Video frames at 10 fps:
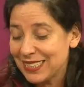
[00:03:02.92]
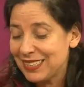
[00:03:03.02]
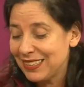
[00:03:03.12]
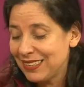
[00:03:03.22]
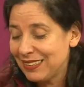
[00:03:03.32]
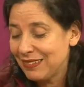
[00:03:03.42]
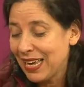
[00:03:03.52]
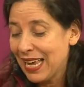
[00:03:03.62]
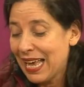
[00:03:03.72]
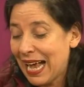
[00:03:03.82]
assim,
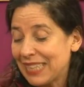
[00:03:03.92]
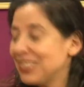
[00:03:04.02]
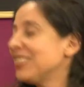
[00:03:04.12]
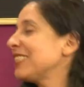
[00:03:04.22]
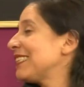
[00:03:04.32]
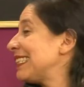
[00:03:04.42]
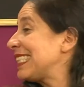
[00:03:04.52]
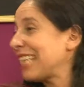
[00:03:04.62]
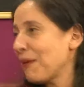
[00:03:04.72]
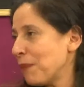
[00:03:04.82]
a gente
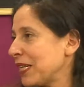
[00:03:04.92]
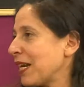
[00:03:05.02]
sempre bobagem,